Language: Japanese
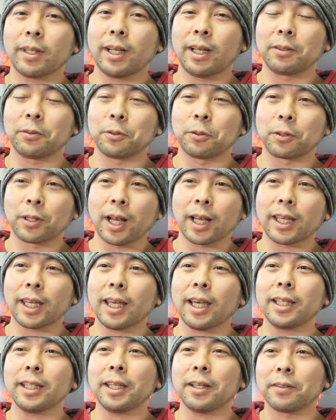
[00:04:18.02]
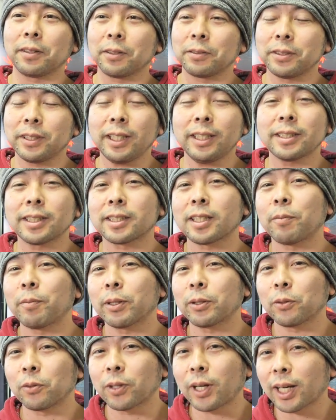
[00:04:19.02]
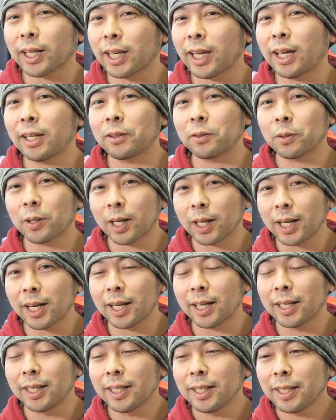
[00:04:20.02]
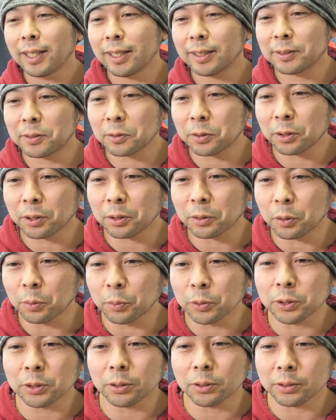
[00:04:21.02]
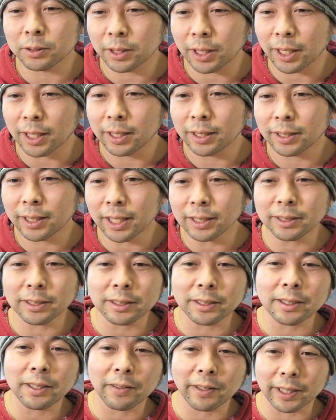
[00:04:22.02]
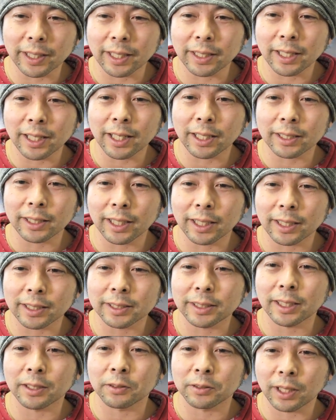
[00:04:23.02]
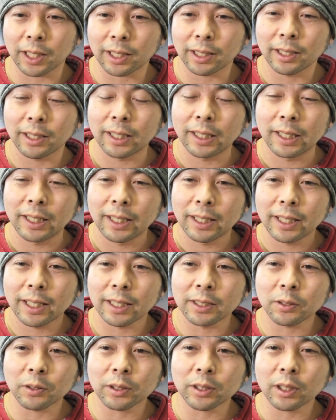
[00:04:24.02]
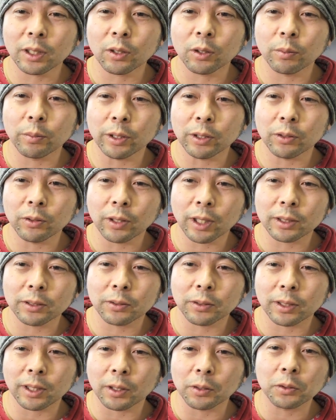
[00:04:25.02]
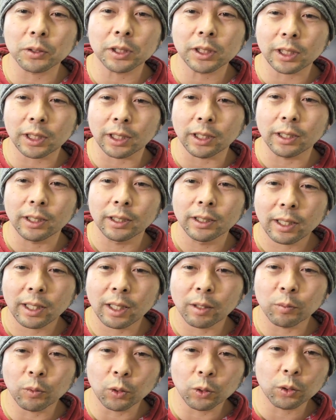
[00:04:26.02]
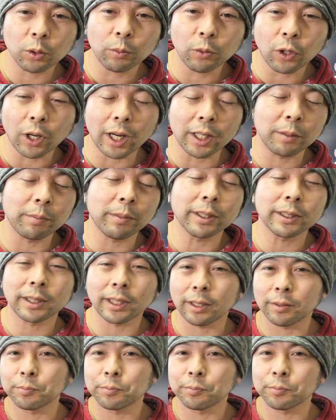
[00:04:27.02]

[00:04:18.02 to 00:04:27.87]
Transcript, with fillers: あの、掛け合いだよね。フリーザ様との掛け合いとかが、すごい面白くて、現実ではね、なかった話なので、えそういったのを見るのがすごい楽しい、えモードもありました。